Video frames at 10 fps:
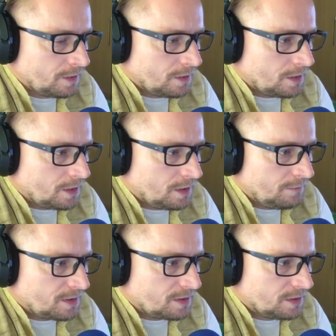A
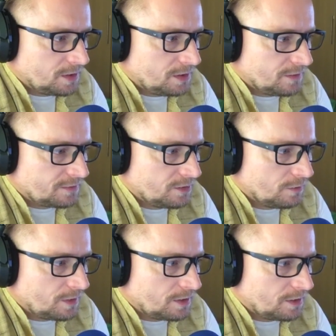imię Radiki jest
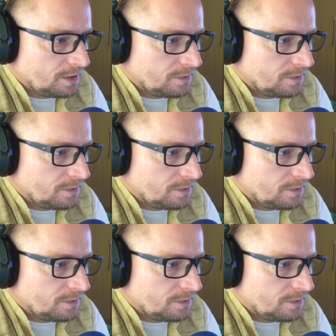Gaurangi,